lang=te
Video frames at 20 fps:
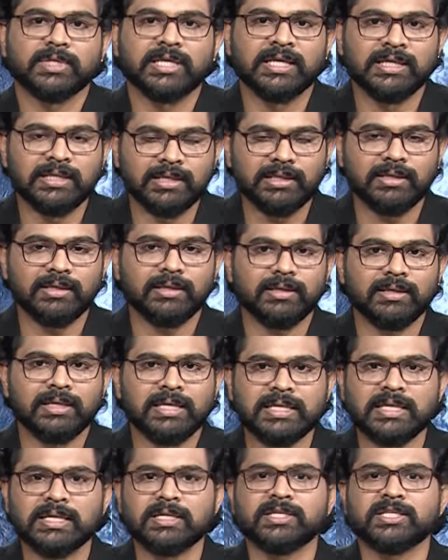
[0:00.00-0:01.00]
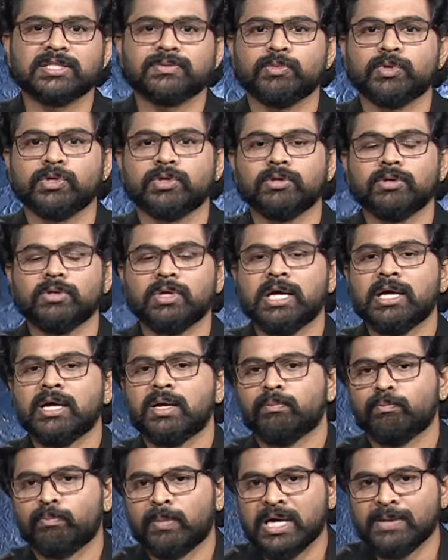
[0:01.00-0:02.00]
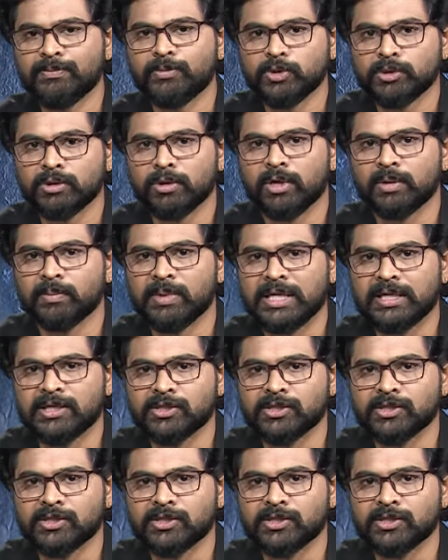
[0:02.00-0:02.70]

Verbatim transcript: ఇది ఇంటెలిజెన్స్ బ్యూరో మణిపూర్ గవర్నమెంట్కి